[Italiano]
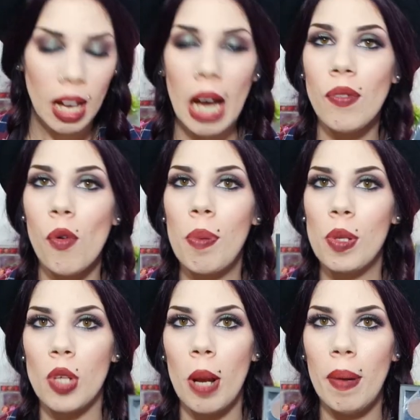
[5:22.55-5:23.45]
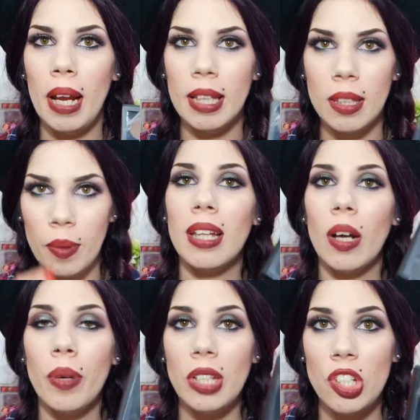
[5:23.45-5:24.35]
avevo preso la palette quella
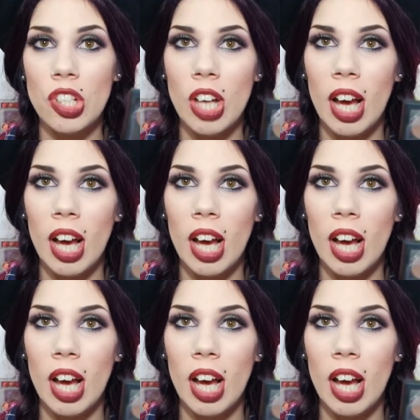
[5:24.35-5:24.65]
da 15